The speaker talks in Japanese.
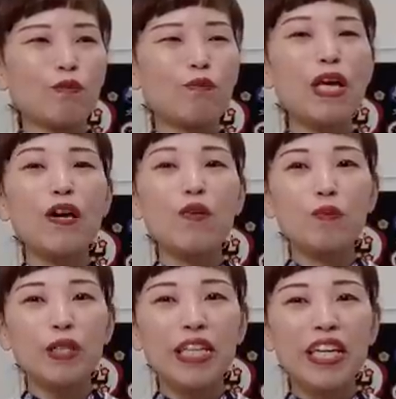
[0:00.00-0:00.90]
面
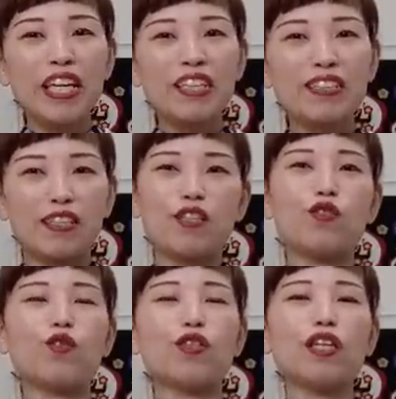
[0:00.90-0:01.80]
帯で最
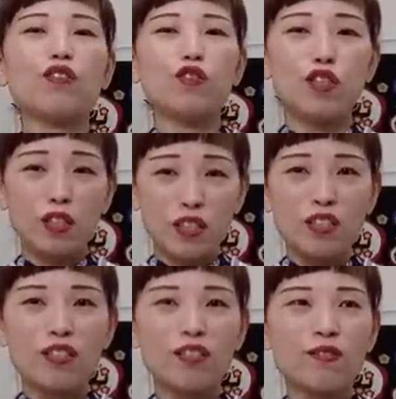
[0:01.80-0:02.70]
初スタートしたんで
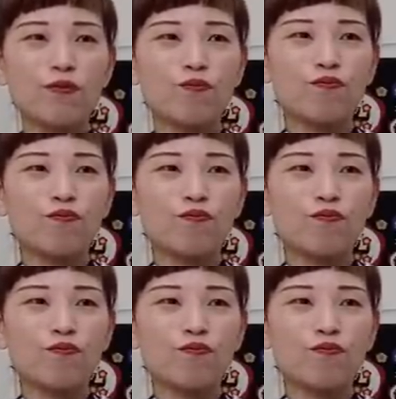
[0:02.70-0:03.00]
す